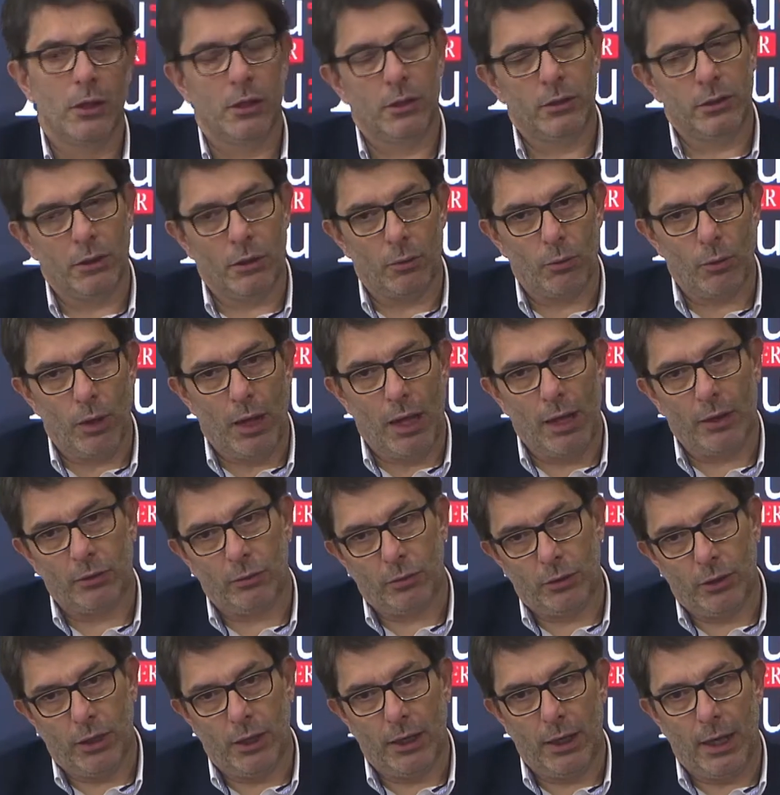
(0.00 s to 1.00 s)
da un
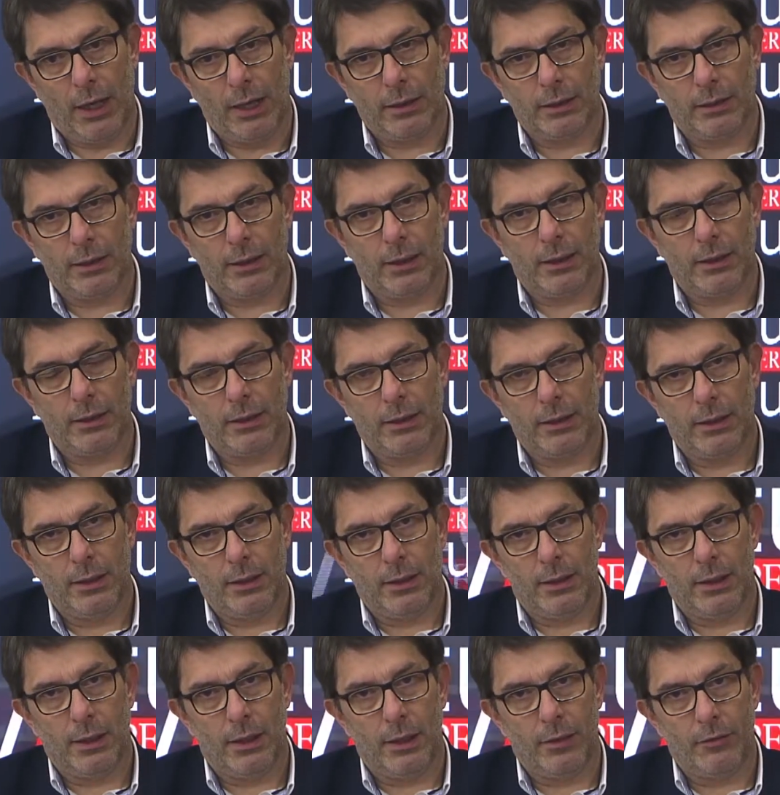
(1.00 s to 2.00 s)
lato e dall'altra
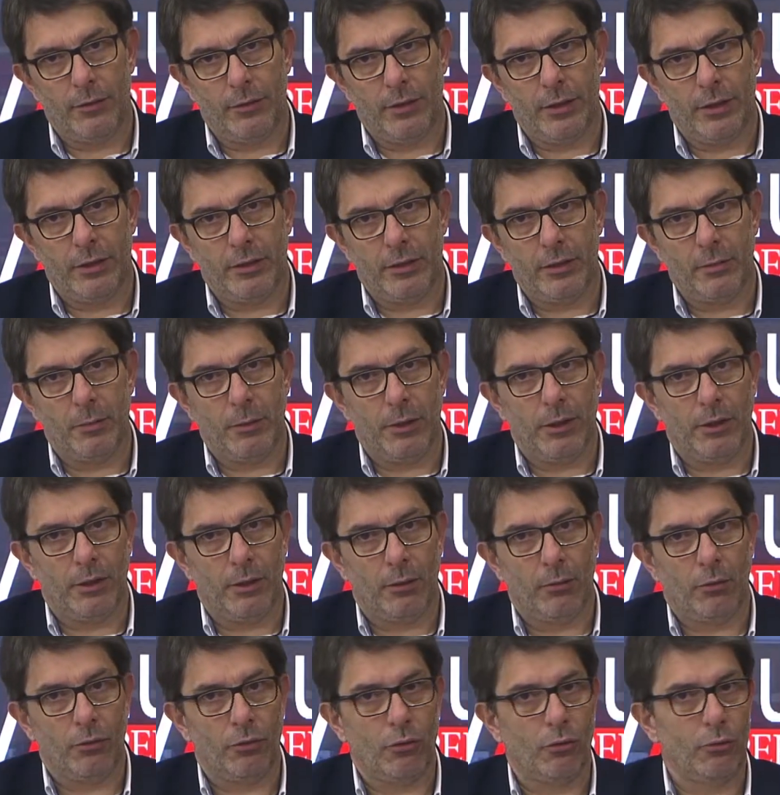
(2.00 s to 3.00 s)
evidentemente
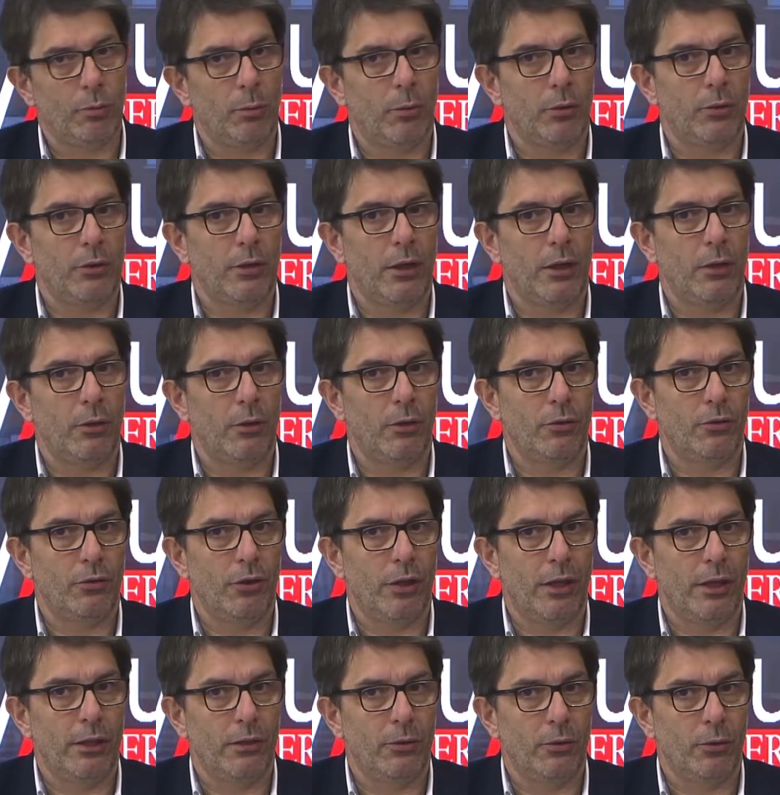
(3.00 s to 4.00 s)
questo sportello
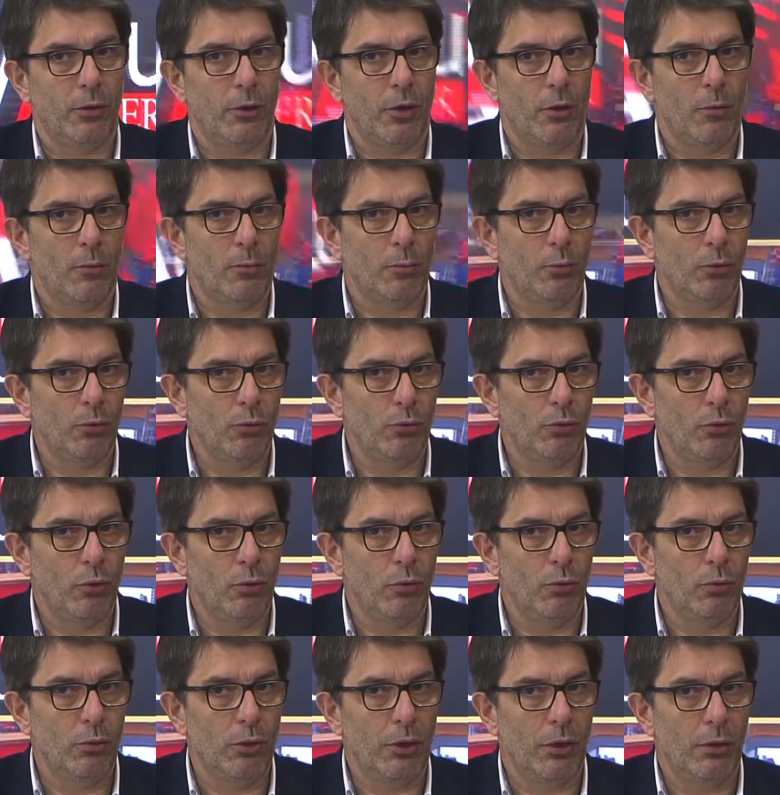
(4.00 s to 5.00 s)
argento che è un punto
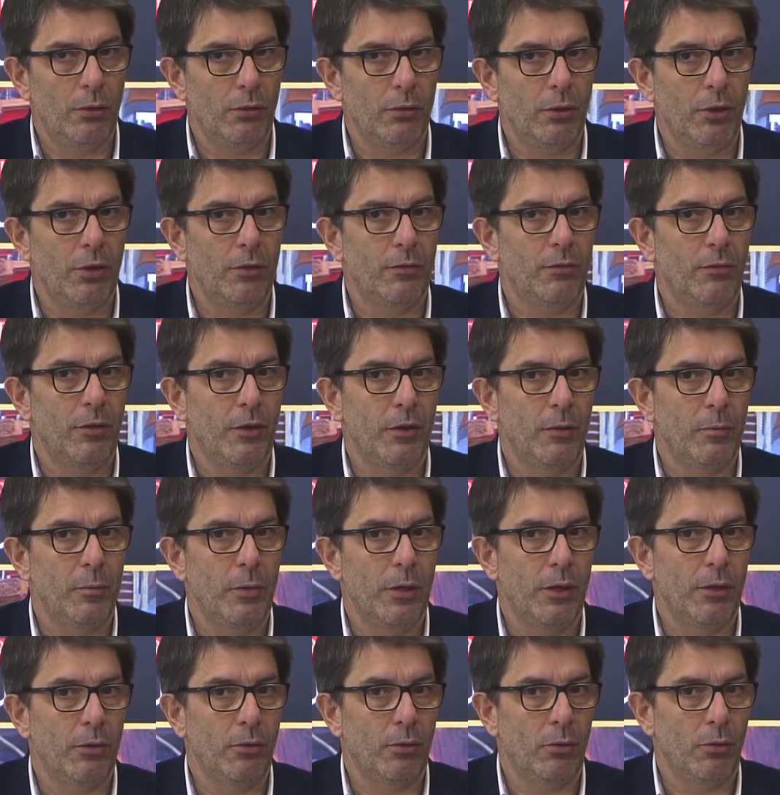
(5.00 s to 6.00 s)
unico di
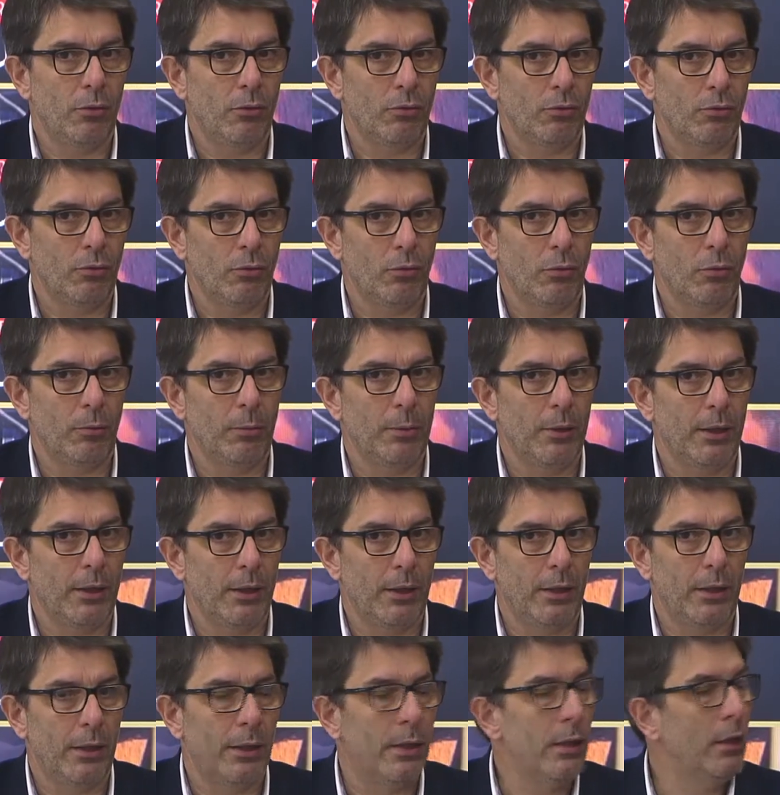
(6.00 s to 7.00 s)
riferimento non solo
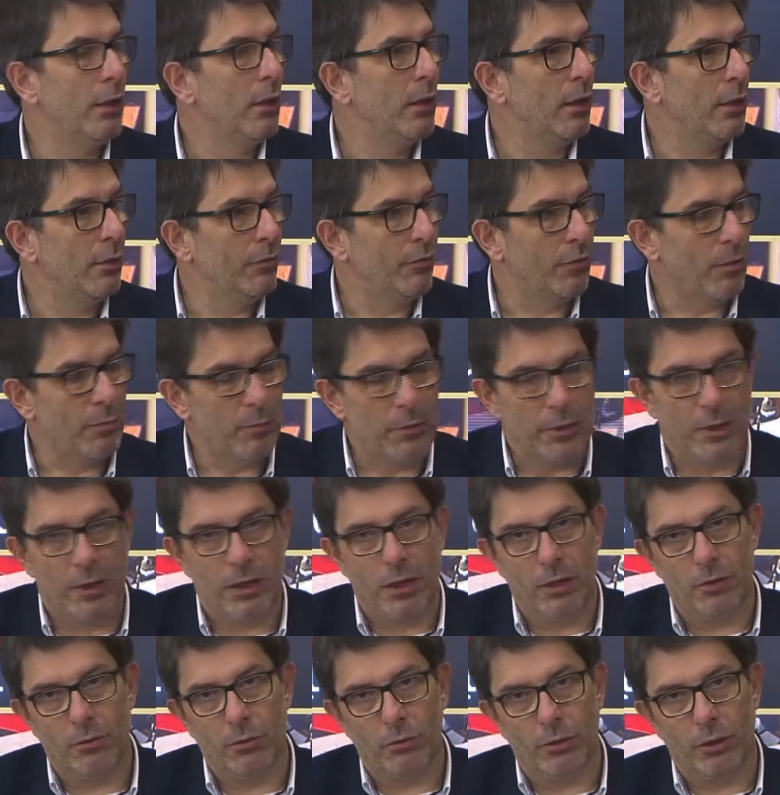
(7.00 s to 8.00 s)
per le
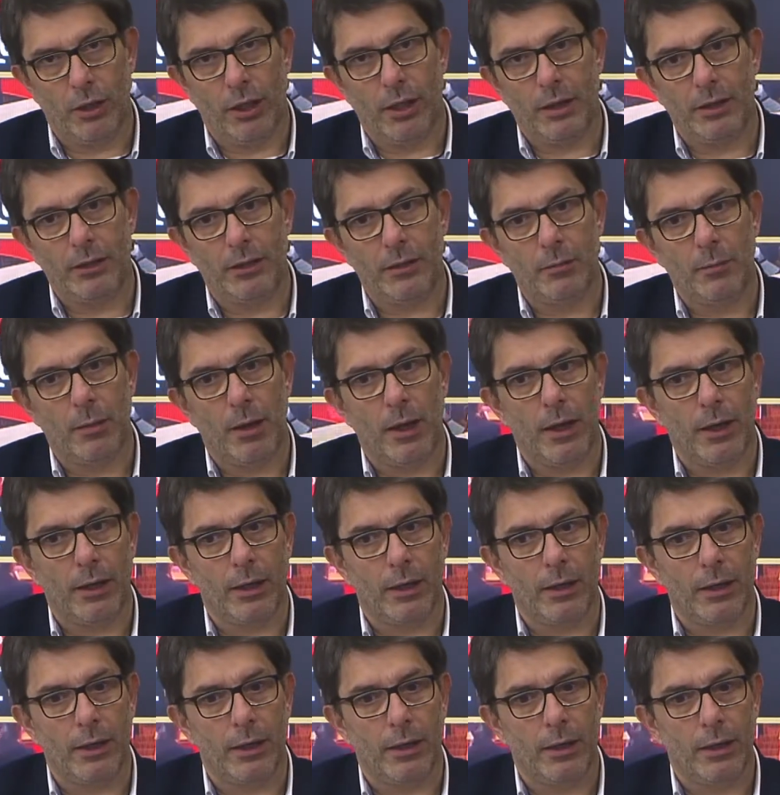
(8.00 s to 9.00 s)
famiglie, e gli utenti, ma
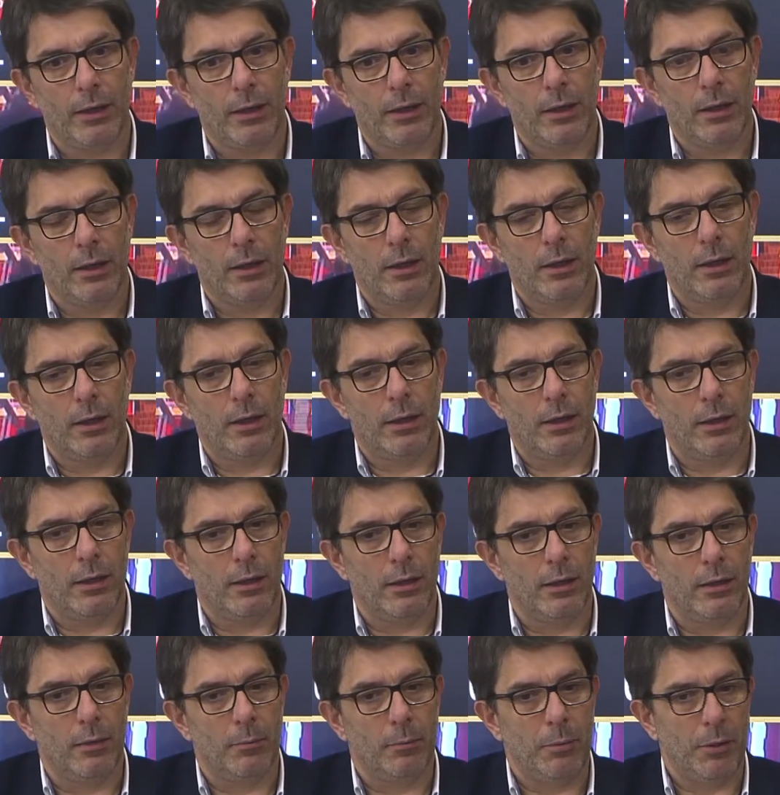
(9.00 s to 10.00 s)
anche
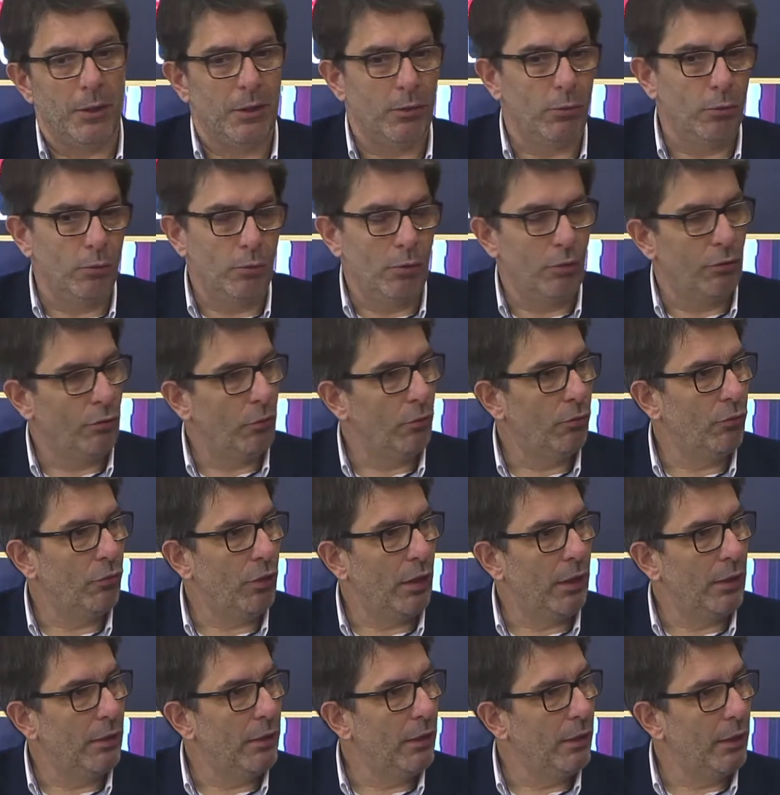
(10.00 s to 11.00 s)
eh, per tutti i
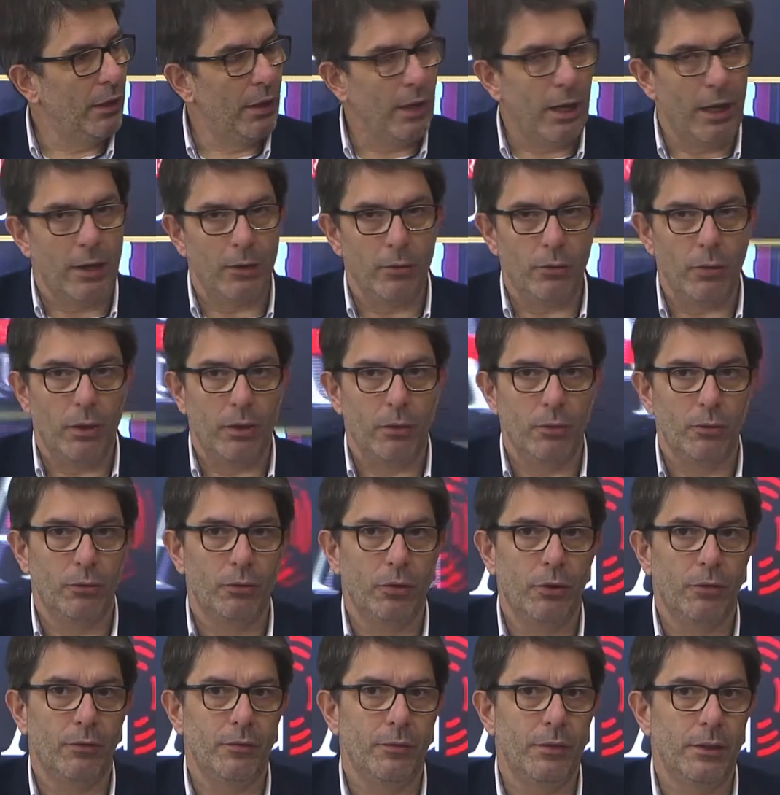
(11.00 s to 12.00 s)
soggetti che erogano
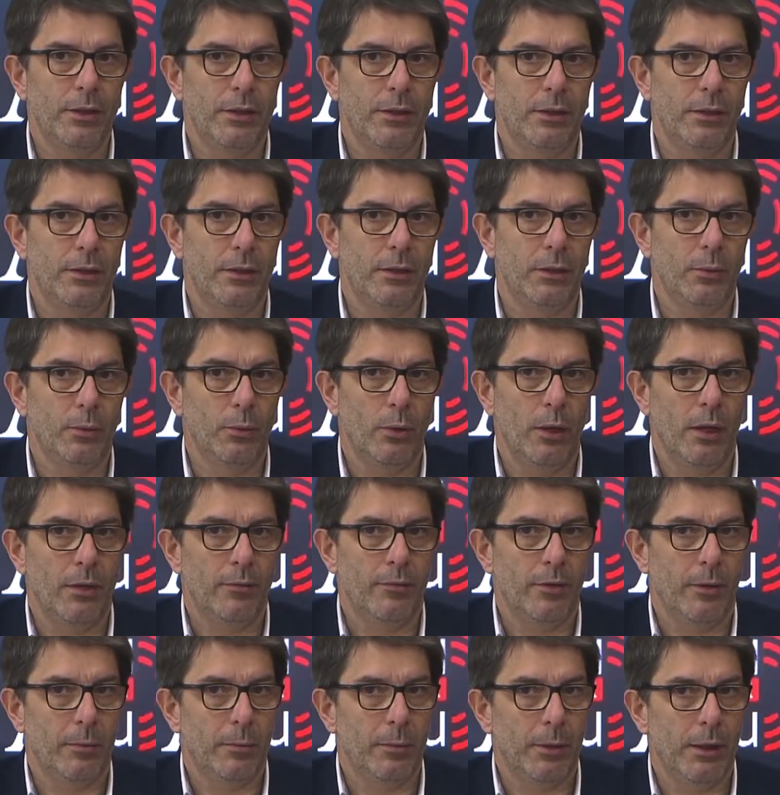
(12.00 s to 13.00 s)
servizi di
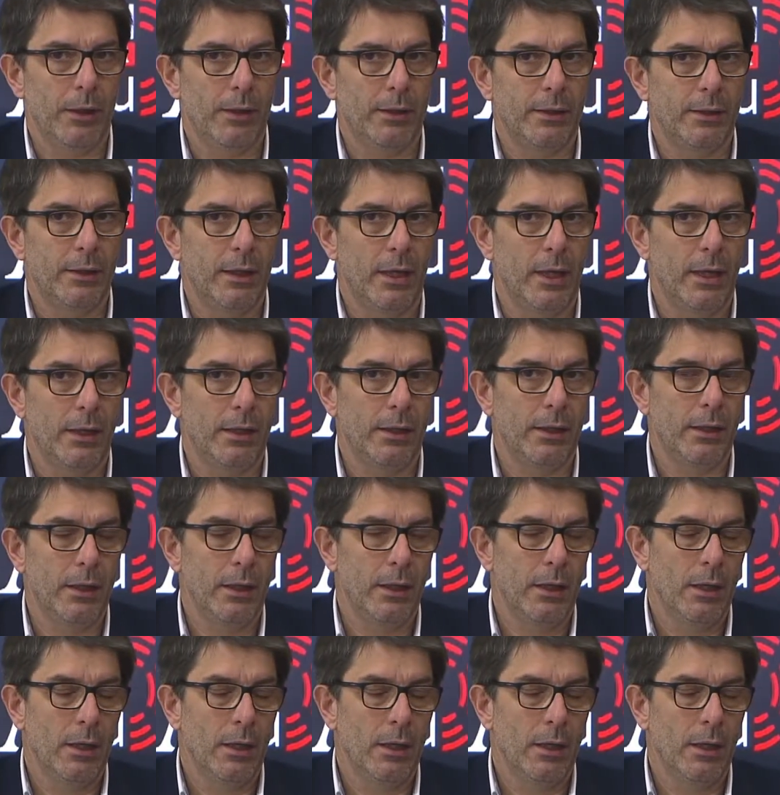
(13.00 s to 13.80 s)
welfare per anziani